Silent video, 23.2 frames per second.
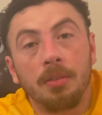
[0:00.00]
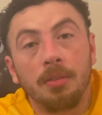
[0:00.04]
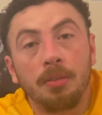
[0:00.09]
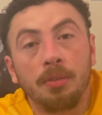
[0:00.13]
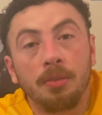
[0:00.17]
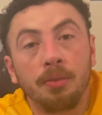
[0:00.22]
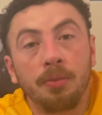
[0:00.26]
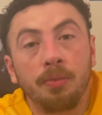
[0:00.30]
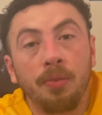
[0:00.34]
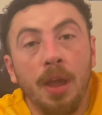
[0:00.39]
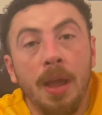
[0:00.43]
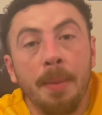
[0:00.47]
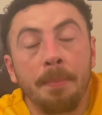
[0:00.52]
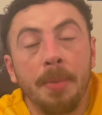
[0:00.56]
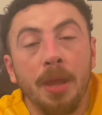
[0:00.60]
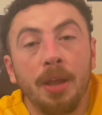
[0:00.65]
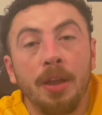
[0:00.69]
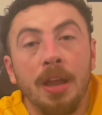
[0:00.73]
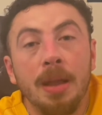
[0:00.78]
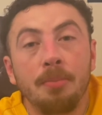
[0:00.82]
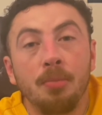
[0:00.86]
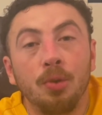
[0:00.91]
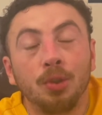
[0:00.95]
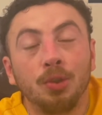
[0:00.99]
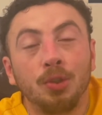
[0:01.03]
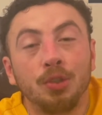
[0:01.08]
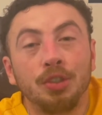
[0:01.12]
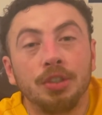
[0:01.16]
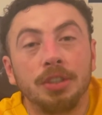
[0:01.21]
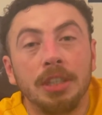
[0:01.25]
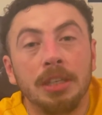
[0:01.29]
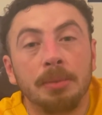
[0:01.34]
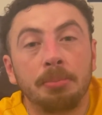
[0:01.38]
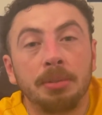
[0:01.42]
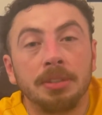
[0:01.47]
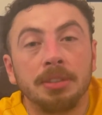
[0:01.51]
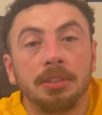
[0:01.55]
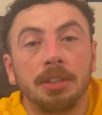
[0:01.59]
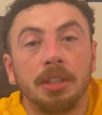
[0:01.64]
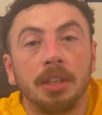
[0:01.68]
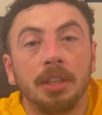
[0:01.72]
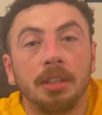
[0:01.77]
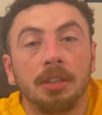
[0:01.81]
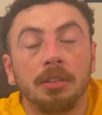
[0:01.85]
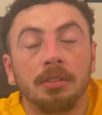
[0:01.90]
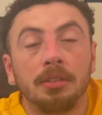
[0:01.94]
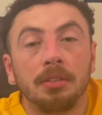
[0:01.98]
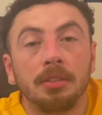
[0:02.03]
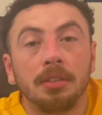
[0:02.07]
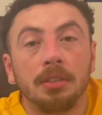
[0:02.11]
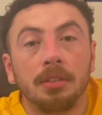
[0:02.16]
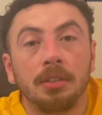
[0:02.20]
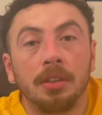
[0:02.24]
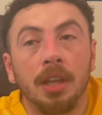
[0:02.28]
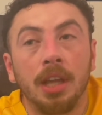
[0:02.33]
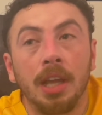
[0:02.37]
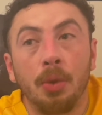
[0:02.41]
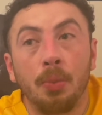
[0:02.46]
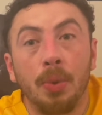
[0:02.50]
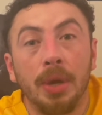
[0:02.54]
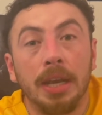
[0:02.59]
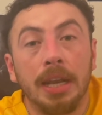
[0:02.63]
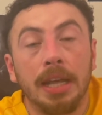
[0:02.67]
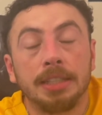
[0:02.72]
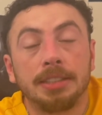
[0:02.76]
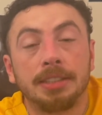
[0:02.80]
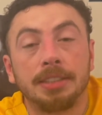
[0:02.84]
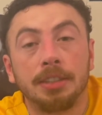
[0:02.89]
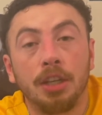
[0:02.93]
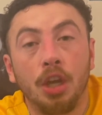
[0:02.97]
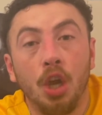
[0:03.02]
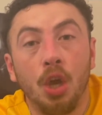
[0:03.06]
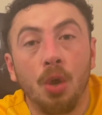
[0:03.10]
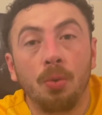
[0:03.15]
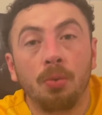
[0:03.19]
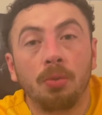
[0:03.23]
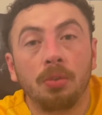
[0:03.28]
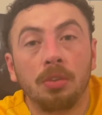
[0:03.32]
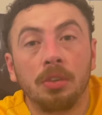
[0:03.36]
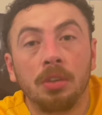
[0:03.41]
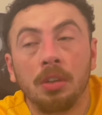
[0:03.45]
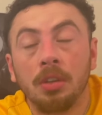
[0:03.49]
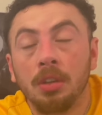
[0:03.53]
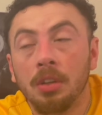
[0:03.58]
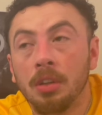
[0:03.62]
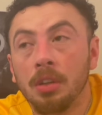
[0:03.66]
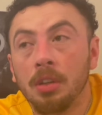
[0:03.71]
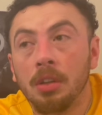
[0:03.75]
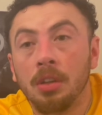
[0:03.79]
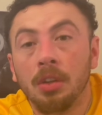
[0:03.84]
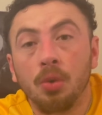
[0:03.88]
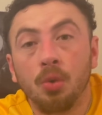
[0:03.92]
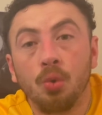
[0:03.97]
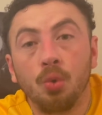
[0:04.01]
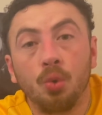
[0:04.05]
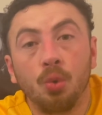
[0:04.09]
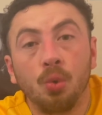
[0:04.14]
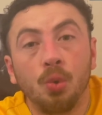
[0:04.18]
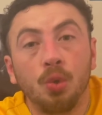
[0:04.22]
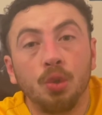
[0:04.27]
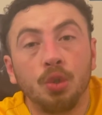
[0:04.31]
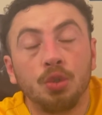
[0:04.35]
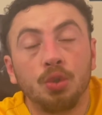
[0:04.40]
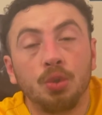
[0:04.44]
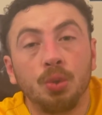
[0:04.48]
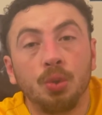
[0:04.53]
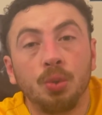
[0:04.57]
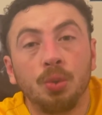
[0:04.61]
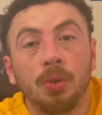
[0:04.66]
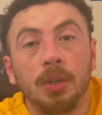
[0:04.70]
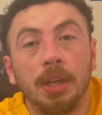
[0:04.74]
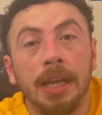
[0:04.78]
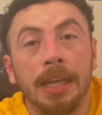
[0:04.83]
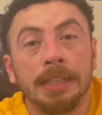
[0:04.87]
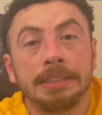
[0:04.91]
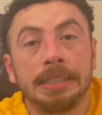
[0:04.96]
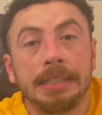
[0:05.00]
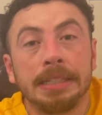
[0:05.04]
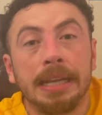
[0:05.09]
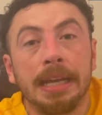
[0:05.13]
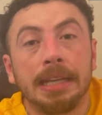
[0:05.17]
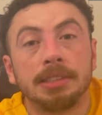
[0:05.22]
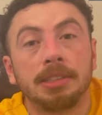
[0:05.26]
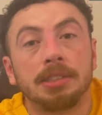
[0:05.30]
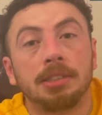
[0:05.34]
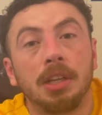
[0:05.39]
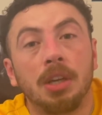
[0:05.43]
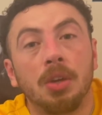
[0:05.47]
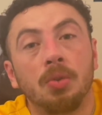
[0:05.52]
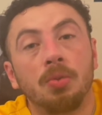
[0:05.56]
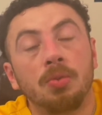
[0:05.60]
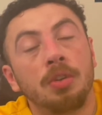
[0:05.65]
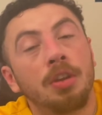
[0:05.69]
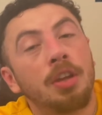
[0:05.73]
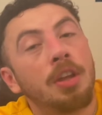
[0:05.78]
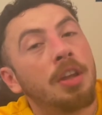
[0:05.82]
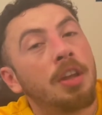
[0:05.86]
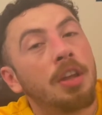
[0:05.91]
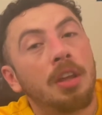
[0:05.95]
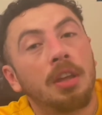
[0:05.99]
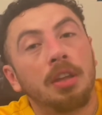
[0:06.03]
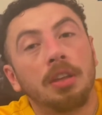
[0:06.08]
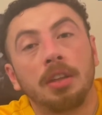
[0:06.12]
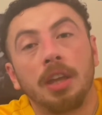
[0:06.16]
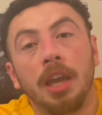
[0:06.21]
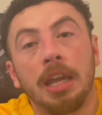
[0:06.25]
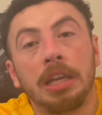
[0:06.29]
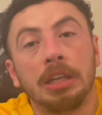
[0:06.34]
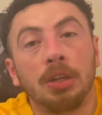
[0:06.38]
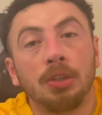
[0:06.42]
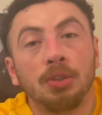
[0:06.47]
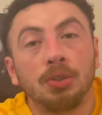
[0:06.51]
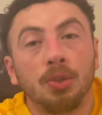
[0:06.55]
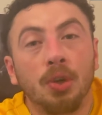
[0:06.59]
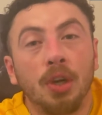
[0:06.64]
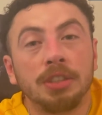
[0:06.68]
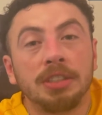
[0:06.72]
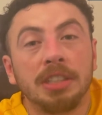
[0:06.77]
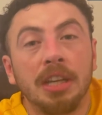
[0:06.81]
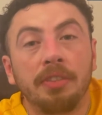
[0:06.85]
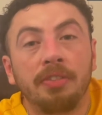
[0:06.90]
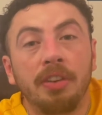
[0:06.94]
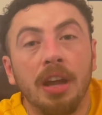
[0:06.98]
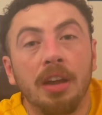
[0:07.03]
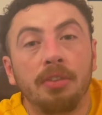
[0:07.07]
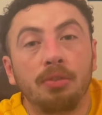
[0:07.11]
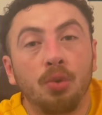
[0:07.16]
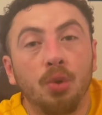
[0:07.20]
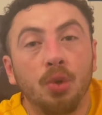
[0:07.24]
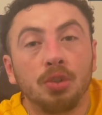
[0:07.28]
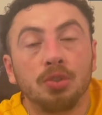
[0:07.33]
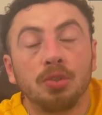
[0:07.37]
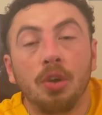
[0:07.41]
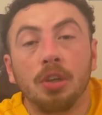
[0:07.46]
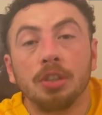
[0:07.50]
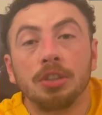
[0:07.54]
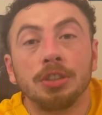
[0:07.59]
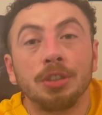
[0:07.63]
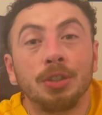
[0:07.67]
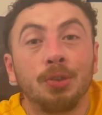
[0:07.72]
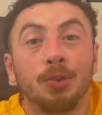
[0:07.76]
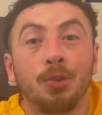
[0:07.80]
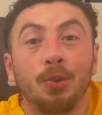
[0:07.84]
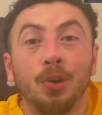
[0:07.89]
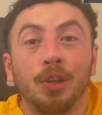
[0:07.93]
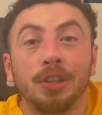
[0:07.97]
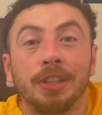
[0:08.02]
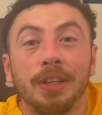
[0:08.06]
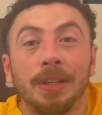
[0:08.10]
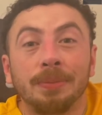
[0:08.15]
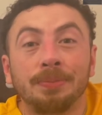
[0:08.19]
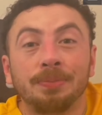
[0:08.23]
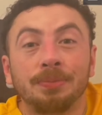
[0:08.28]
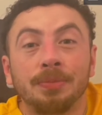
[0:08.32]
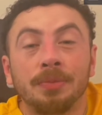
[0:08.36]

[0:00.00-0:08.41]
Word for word: O Flamengo é muito simples, né? É uma nação cujo essa nação, quem não torce a favor, torce contra.